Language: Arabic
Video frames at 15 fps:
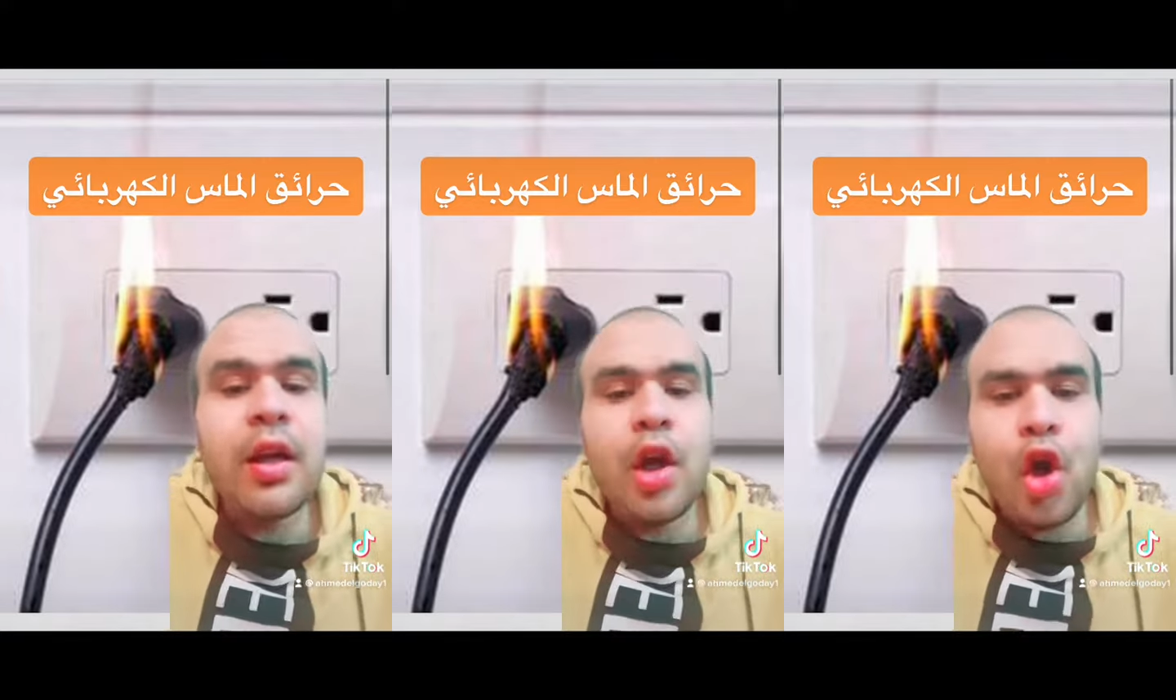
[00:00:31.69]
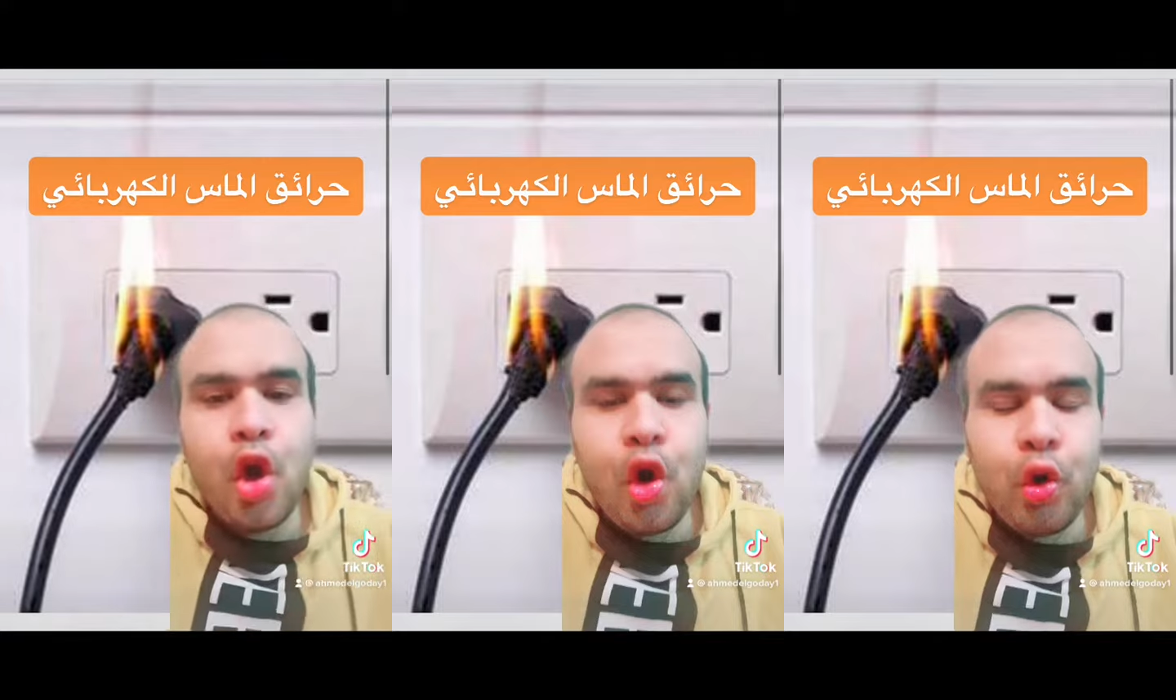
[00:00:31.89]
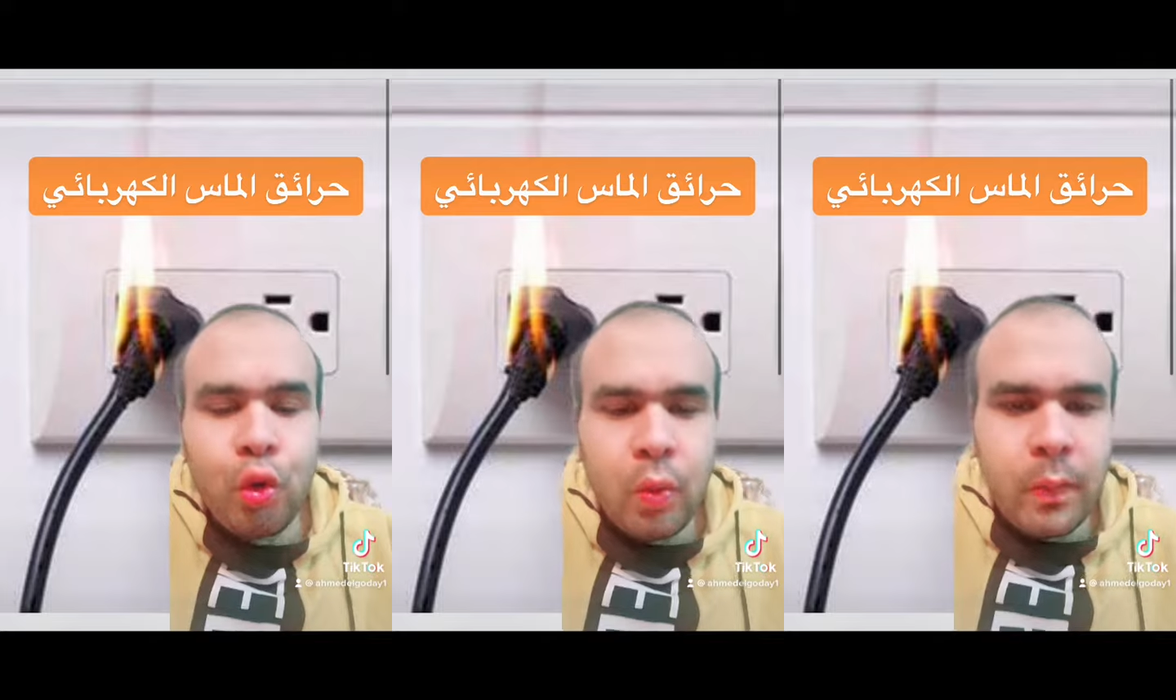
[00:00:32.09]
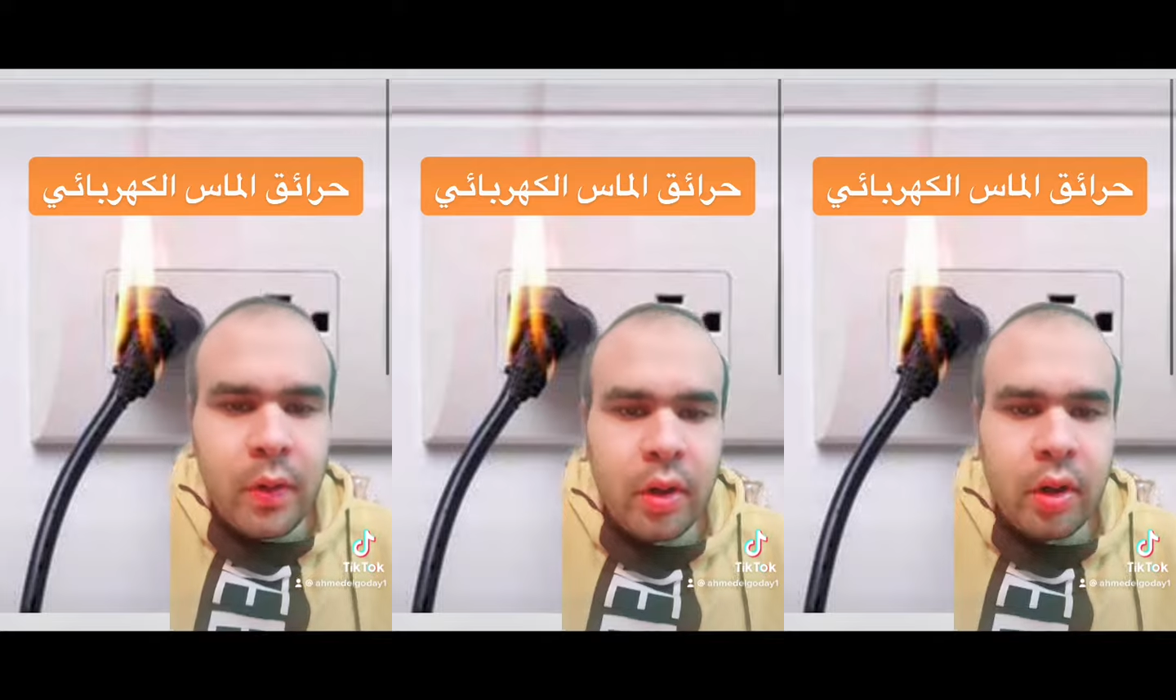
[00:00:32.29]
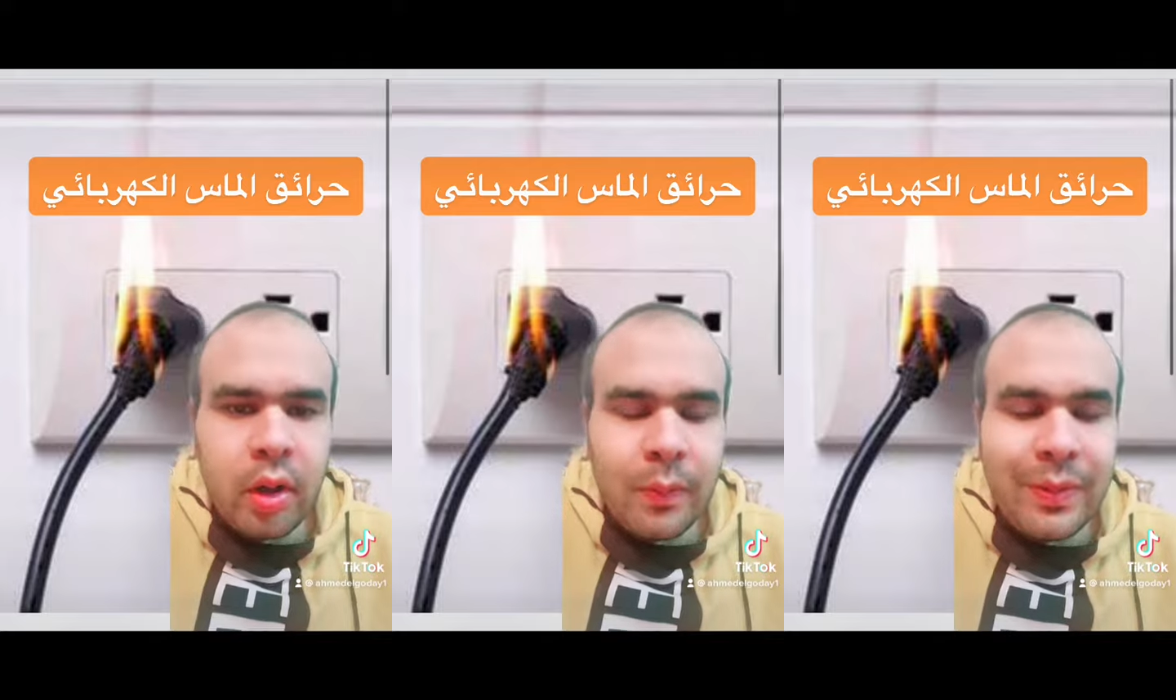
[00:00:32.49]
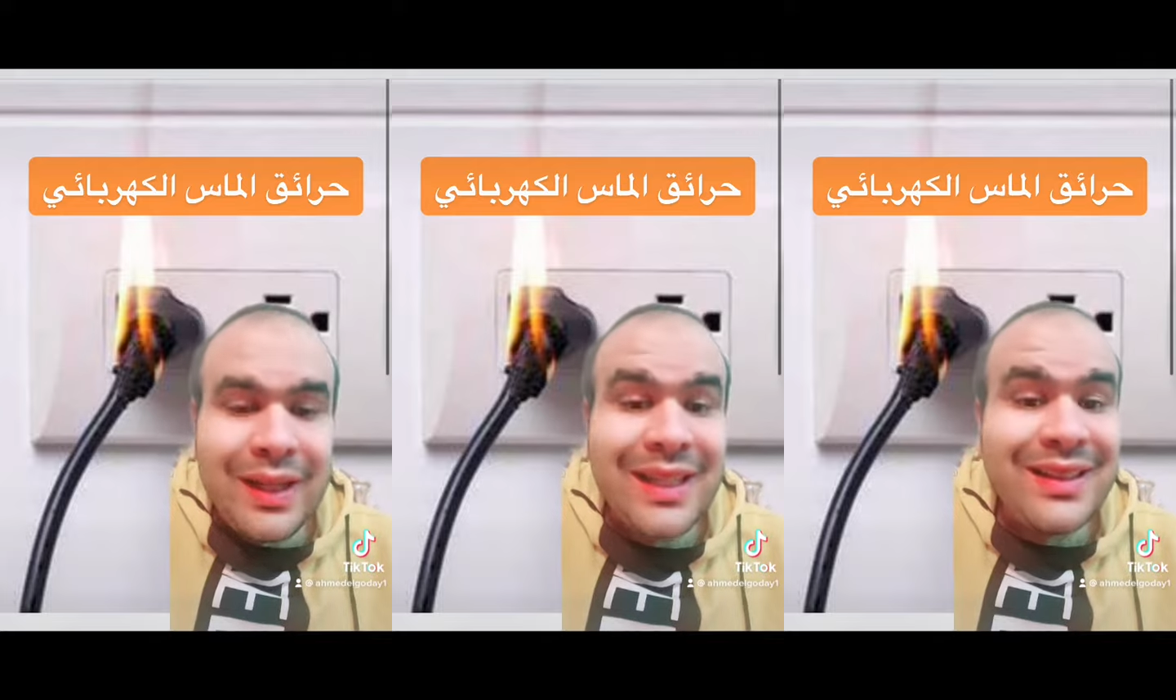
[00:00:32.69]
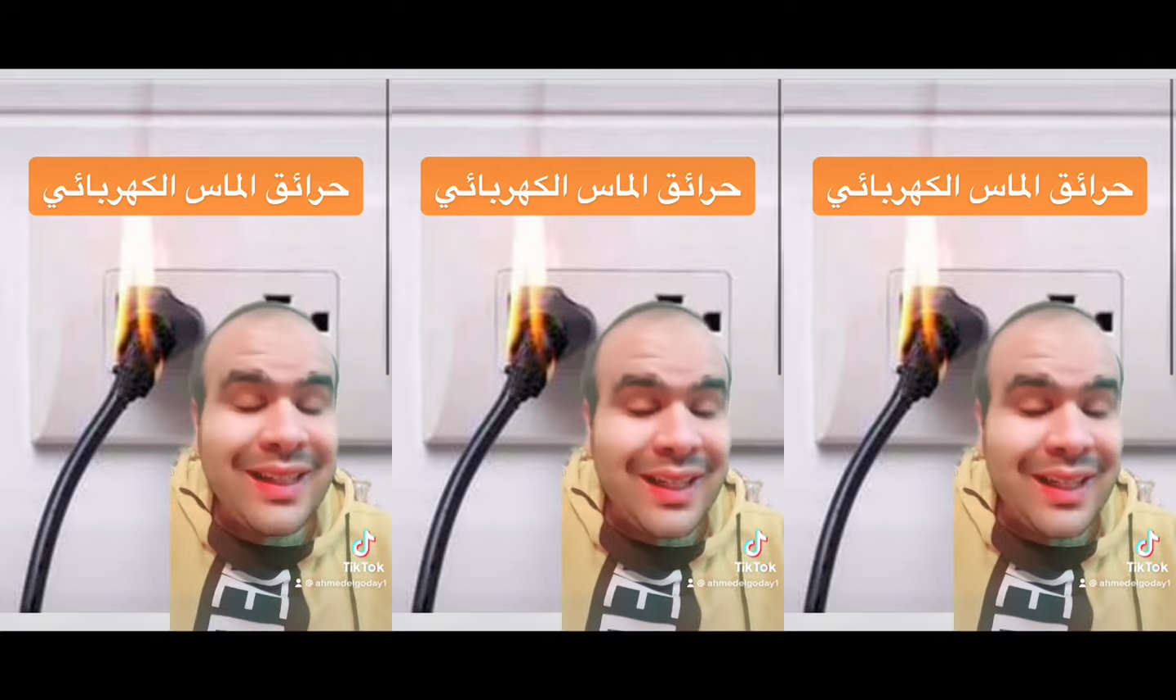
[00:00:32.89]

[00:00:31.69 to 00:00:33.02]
اخرج بره البيت